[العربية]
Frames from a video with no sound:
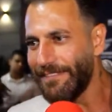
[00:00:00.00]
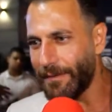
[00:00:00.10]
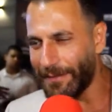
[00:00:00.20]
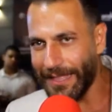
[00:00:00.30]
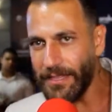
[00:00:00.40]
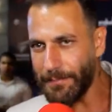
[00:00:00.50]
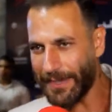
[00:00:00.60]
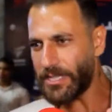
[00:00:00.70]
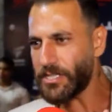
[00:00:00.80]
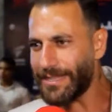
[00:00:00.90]
فما كان ما
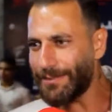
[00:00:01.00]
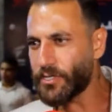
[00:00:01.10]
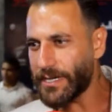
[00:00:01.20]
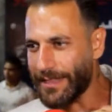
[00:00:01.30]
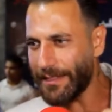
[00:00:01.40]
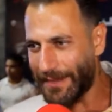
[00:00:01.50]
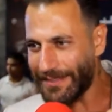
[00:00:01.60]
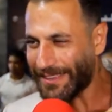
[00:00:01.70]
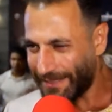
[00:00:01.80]
كانش عندي مشكله البرد